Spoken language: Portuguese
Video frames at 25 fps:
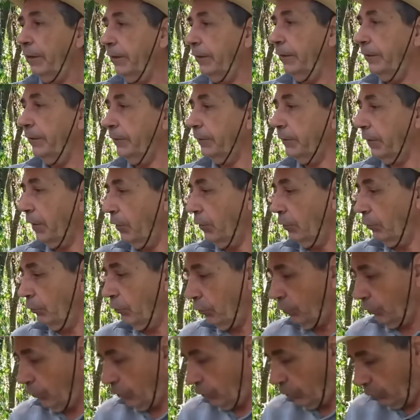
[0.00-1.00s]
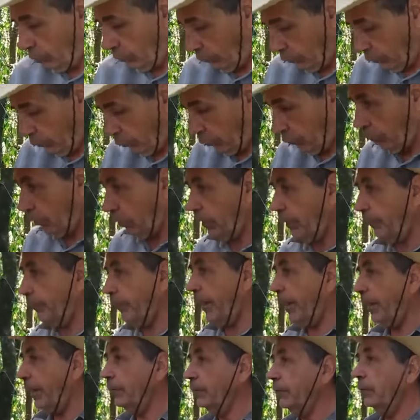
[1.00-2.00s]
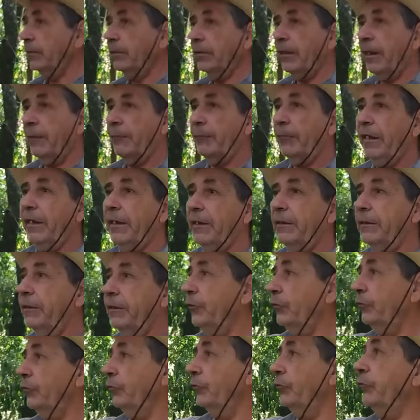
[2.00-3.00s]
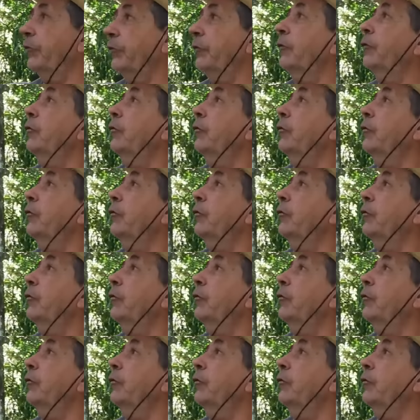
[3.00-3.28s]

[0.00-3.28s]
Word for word: Então o remédio está bem aqui juntinho